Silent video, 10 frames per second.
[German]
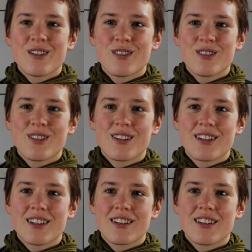
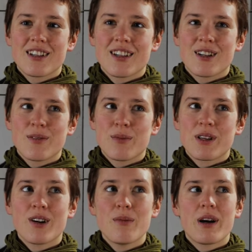und ähm,
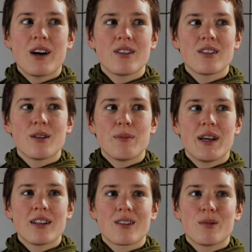ich komme aus dem
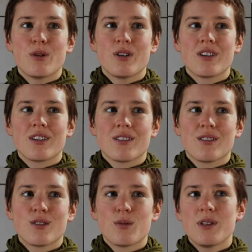Erzgebirge.
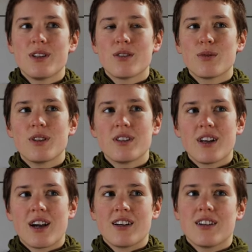Zumindest würde ich
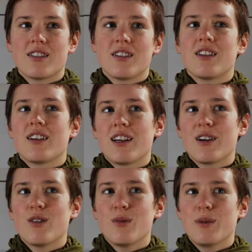sagen, dass ich daher
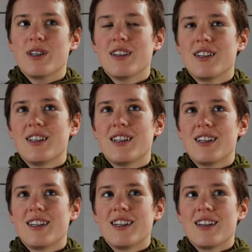komme.
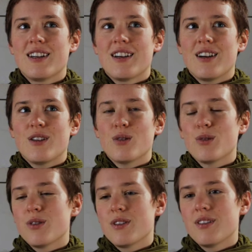
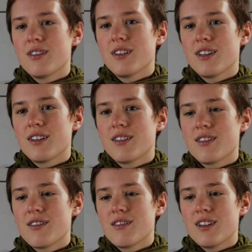Also
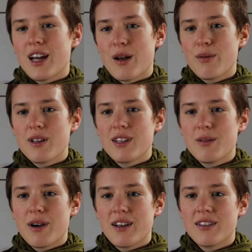da habe ich die
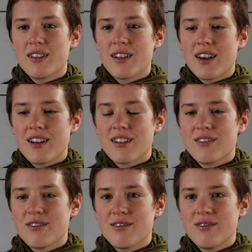meiste Zeit
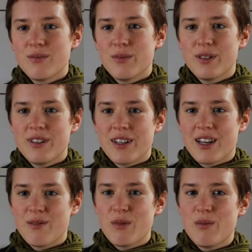
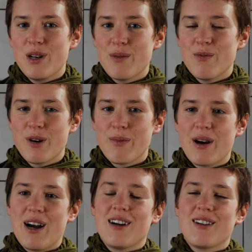bisher in meinem Leben
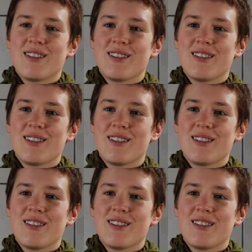verbracht.